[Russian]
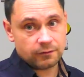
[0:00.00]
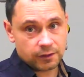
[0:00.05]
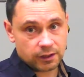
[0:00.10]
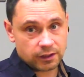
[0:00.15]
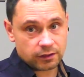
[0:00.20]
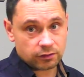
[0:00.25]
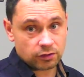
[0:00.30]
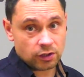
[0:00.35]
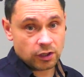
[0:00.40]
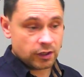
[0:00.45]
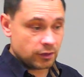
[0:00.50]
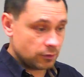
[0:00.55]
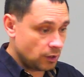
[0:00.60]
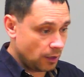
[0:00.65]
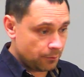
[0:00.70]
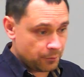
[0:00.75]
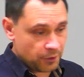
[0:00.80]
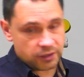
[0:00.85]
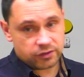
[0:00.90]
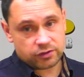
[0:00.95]
выход.
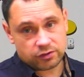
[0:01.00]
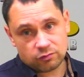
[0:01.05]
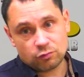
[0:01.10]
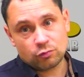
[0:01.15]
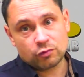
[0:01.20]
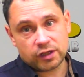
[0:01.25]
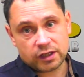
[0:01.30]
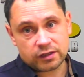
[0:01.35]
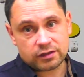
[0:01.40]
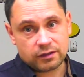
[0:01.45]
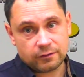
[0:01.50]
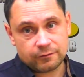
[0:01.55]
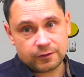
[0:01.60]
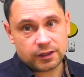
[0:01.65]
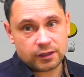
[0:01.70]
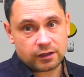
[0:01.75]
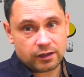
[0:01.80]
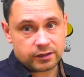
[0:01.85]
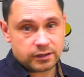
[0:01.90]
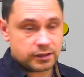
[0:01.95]
Опять же, ну, если вы
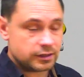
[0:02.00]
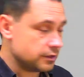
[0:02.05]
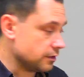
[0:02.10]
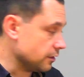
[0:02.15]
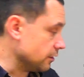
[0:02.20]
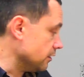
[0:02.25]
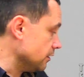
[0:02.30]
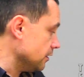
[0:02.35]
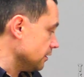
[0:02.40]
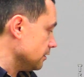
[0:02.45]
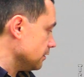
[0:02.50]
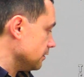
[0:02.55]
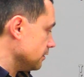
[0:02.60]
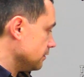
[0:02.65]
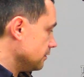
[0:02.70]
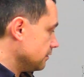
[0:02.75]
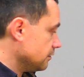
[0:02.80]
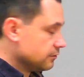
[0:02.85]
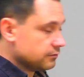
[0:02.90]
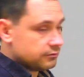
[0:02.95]
не хотите
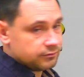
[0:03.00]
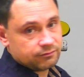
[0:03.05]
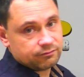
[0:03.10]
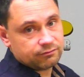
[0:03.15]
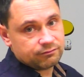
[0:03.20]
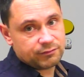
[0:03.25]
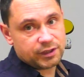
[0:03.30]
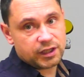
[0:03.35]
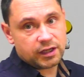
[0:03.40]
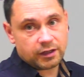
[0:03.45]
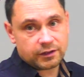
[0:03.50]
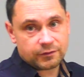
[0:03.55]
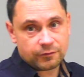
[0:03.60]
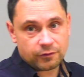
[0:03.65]
э, менять